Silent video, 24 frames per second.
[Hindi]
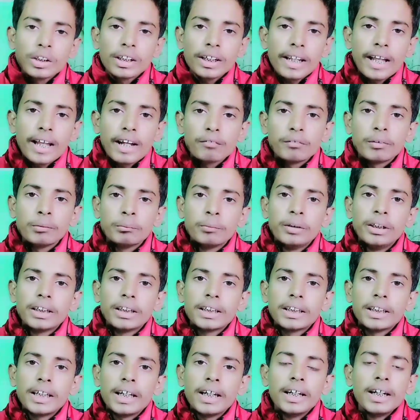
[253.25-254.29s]
के लैंग्वेज में
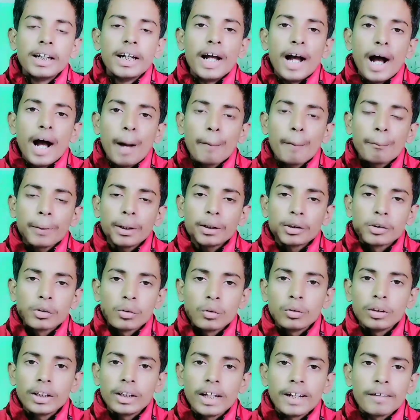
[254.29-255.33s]
लिखिए आपका
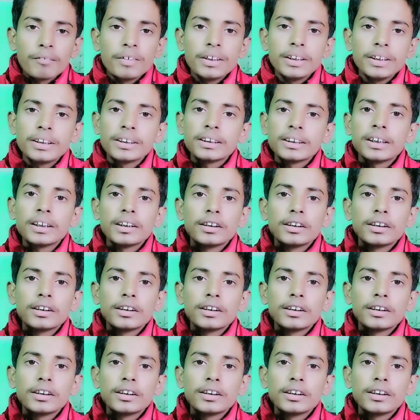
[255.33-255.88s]
जो लैंग्वेज